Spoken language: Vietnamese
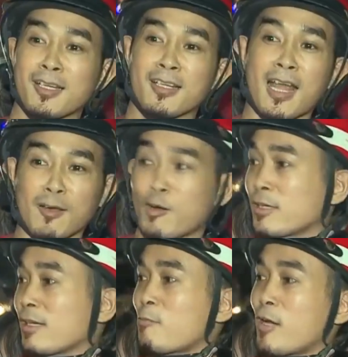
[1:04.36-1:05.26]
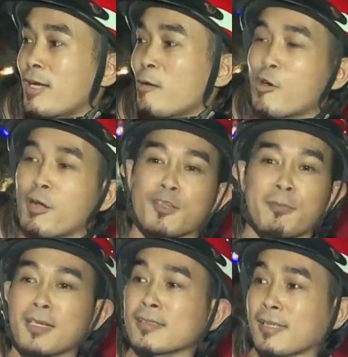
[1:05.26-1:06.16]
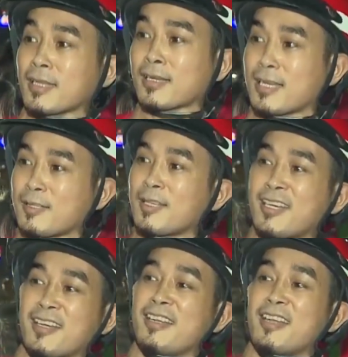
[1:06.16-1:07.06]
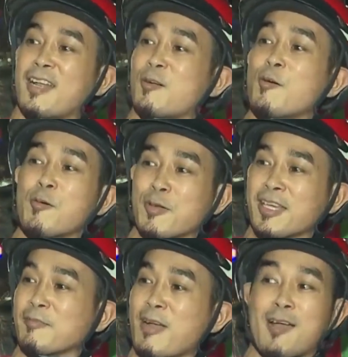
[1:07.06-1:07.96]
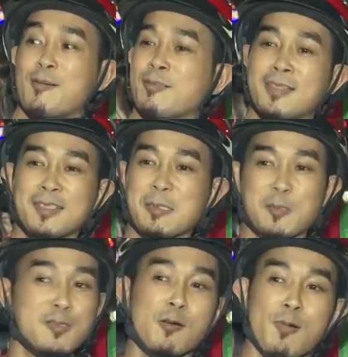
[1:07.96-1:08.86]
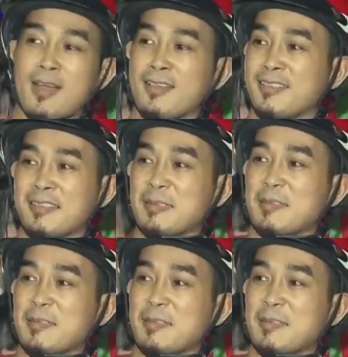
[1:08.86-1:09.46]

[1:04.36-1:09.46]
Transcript: tôi ờ, đang ngồi tất cả mọi người đang ngồi tôi phải đứng dậy tất cả đây là hô lên vào xuống quá